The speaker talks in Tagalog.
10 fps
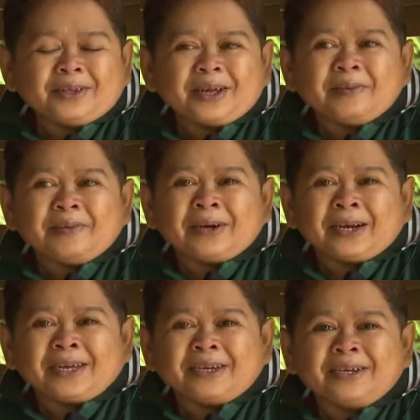Sabi mo,
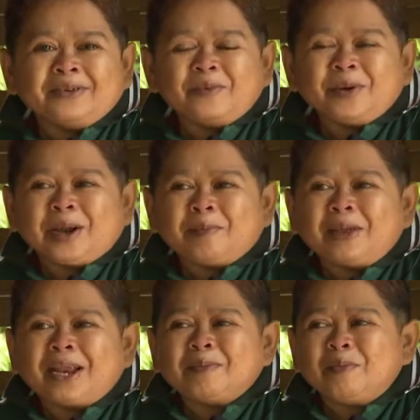ano yung
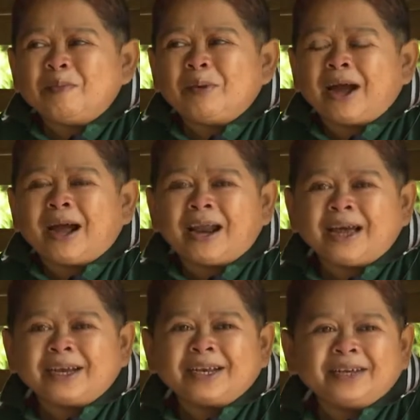panapili mong
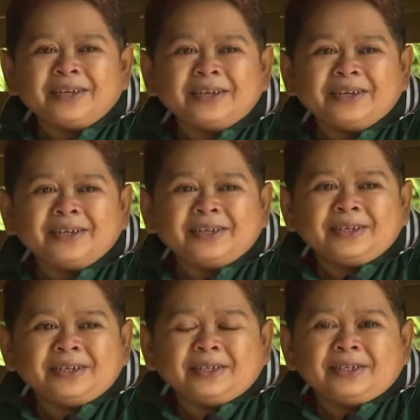pangalan.
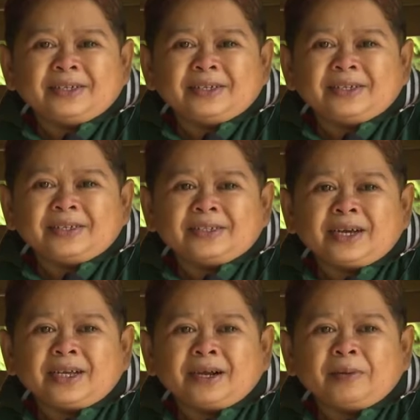
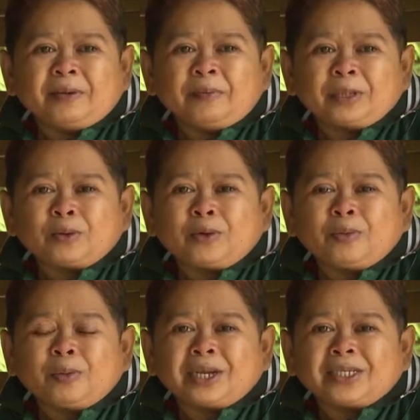Sana
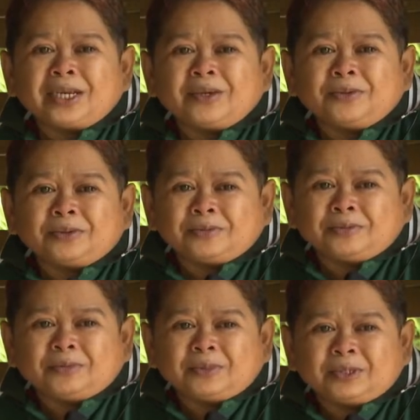patuloy pa rin niya yung
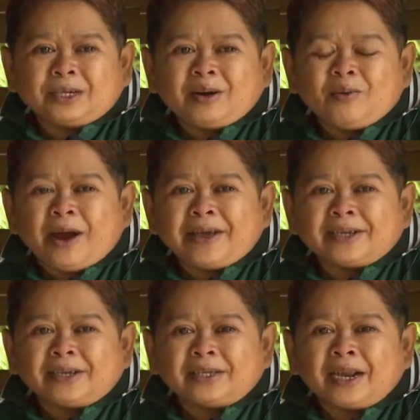gawain
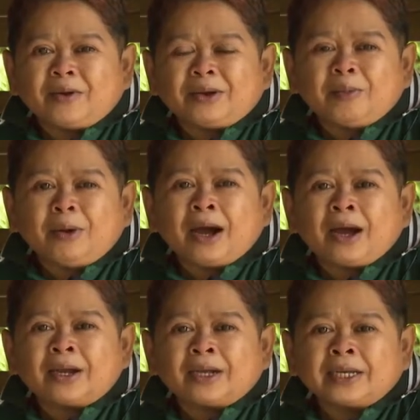niya yung dalaw ni
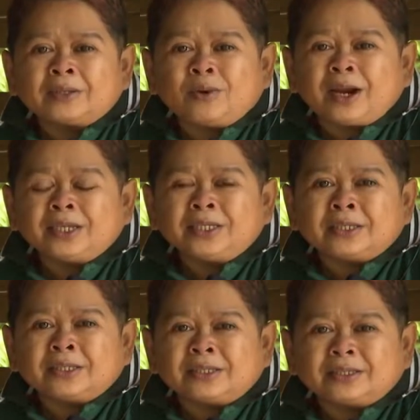Mahal kahit wala na
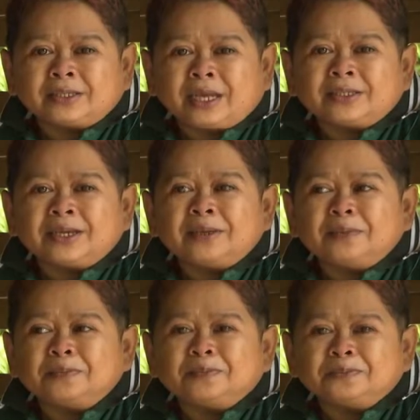siyang
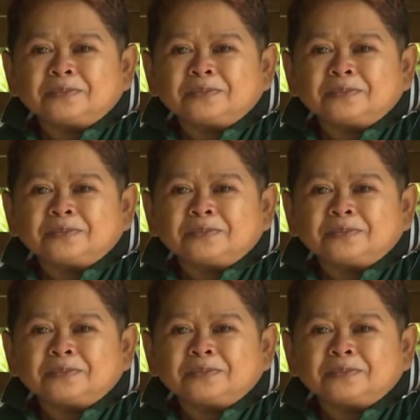tandem.